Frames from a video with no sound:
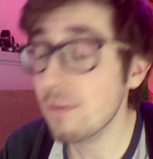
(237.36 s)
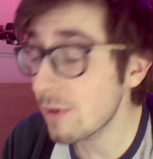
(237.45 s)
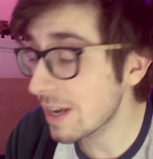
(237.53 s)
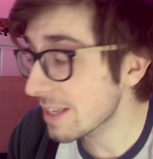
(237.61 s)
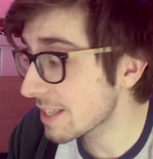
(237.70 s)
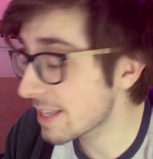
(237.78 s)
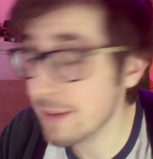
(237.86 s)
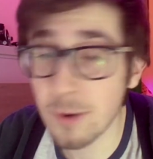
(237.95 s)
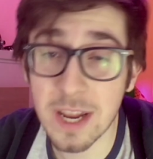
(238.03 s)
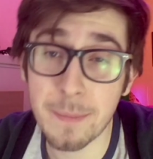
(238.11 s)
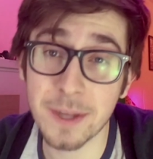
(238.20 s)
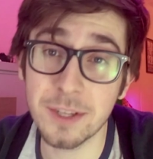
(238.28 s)
ah, voilà, c'était
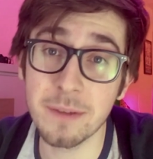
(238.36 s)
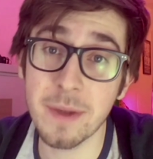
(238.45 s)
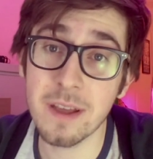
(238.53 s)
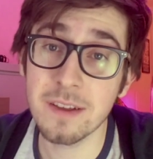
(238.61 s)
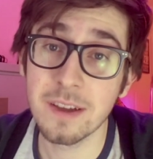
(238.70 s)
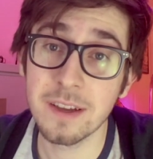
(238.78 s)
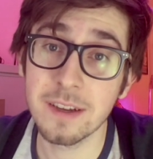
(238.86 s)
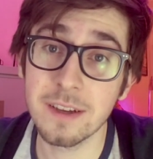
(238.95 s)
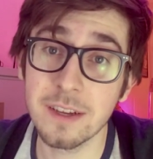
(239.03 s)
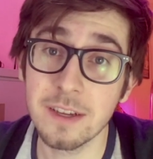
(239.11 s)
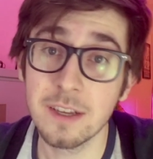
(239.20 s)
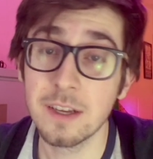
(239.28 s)
mon appartement.
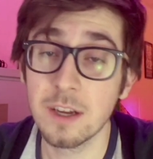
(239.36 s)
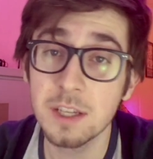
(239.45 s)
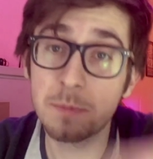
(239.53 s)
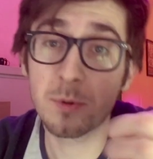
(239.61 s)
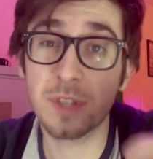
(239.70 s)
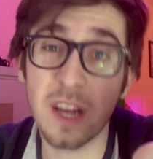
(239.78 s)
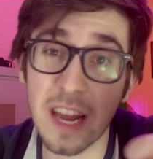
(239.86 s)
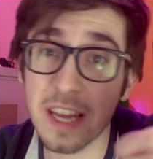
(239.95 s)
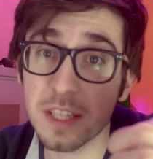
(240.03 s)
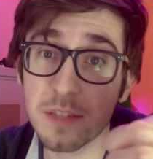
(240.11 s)
Euh, un petit pouce en l'air